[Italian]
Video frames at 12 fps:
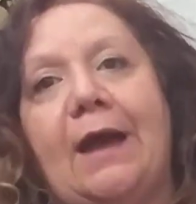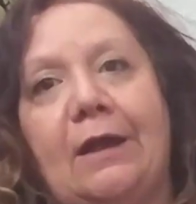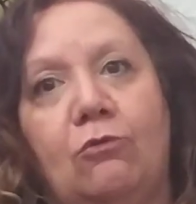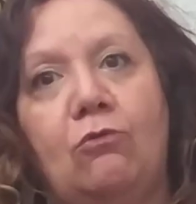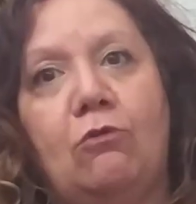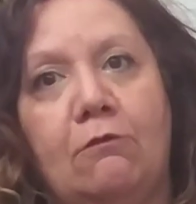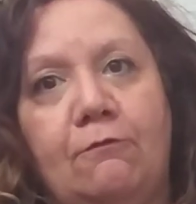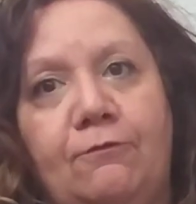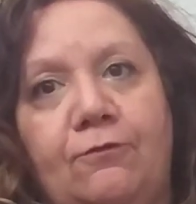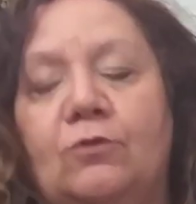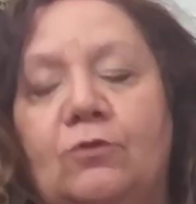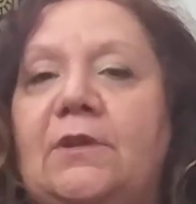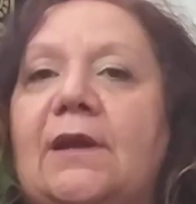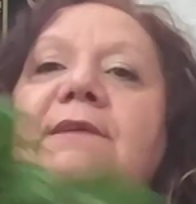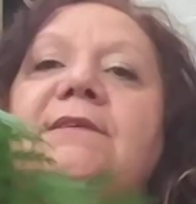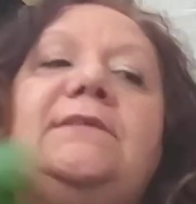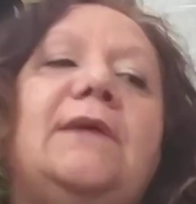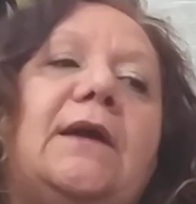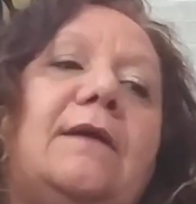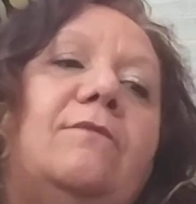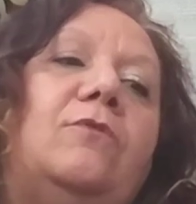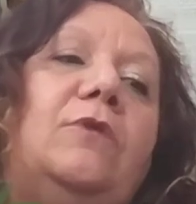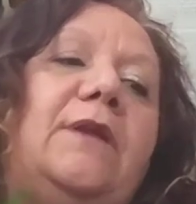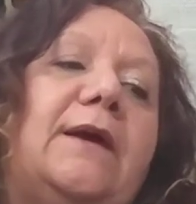a non confonderle, sia che
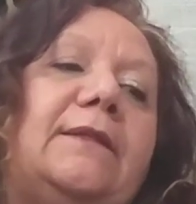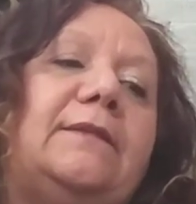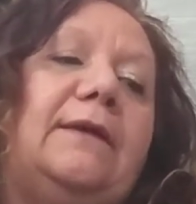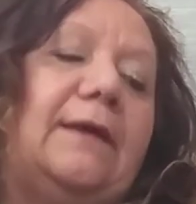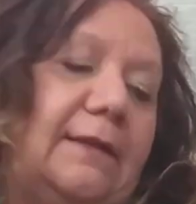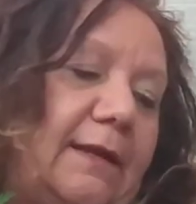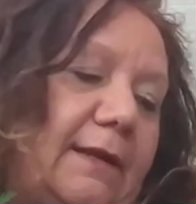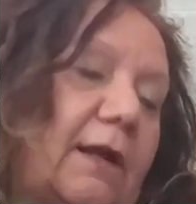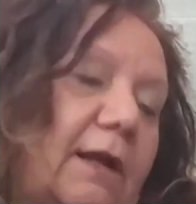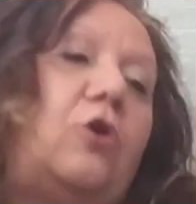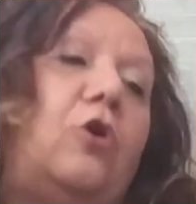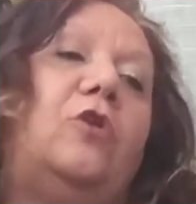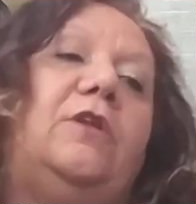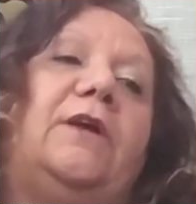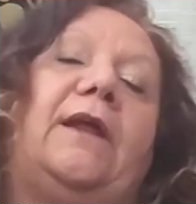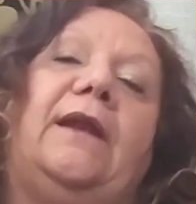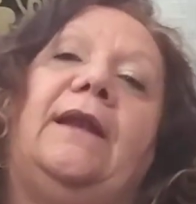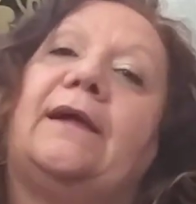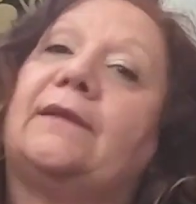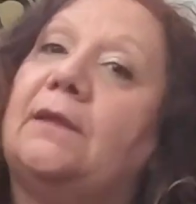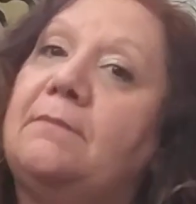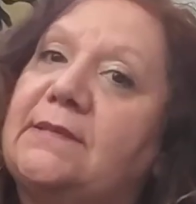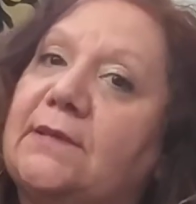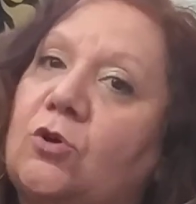vogliate andare a raccogliere
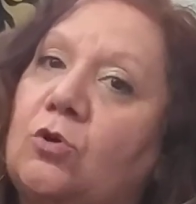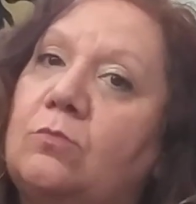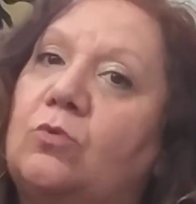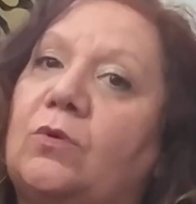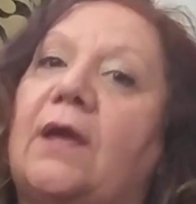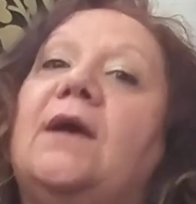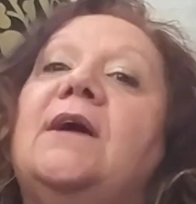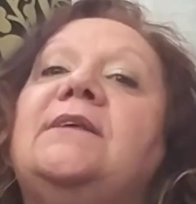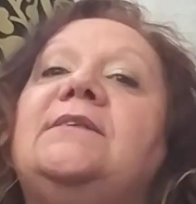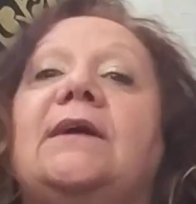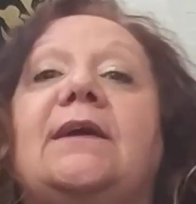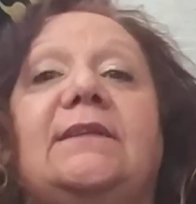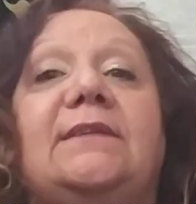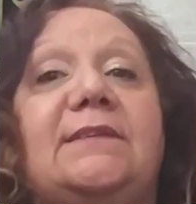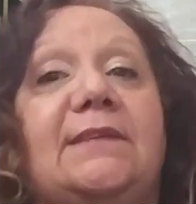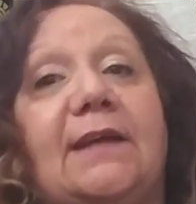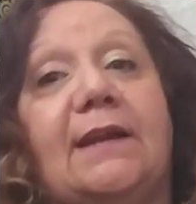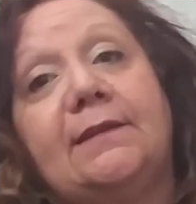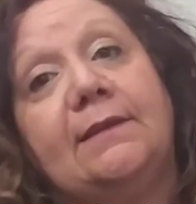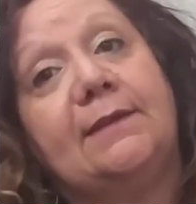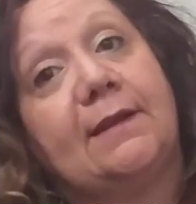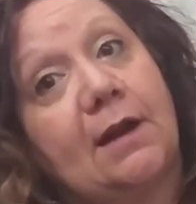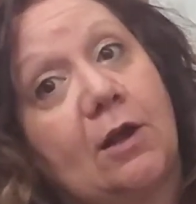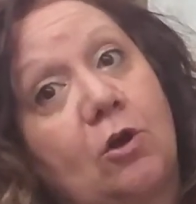l'artemisia comune, sia che desiderate
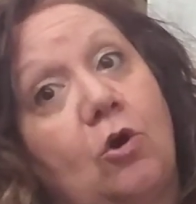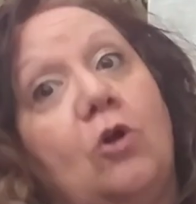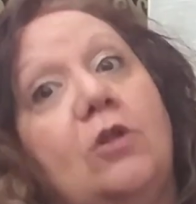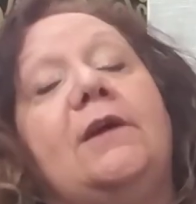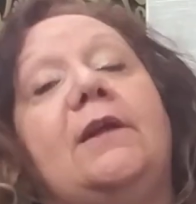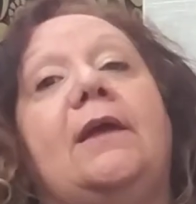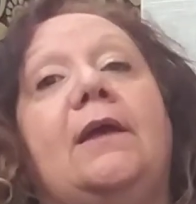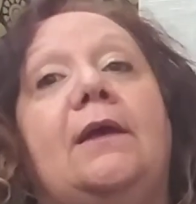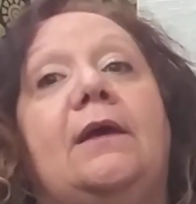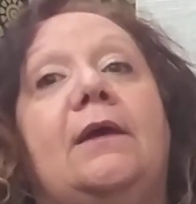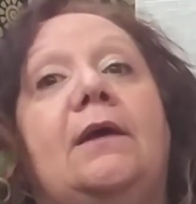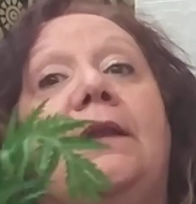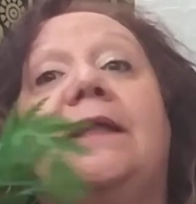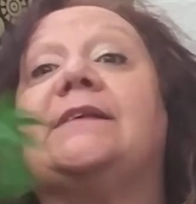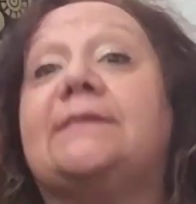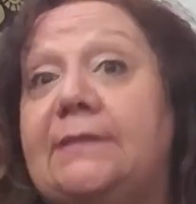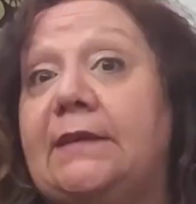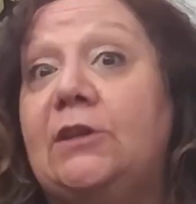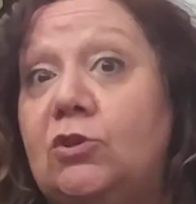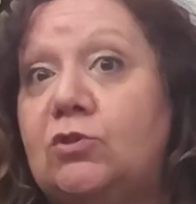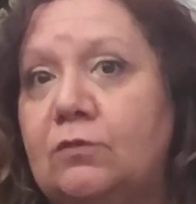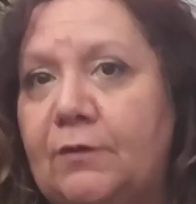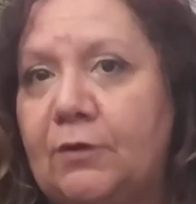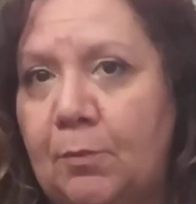andare a raccogliere eh,
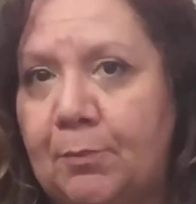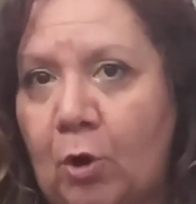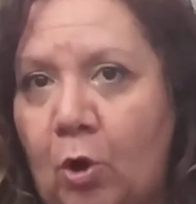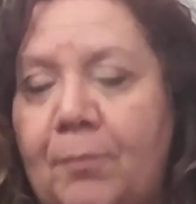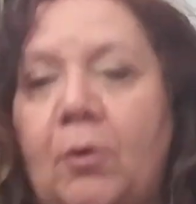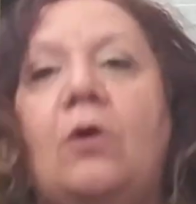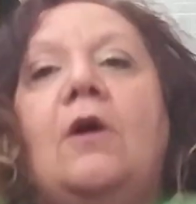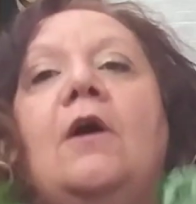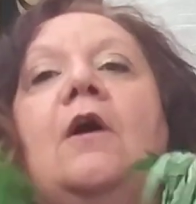l'assenzio vero e proprio.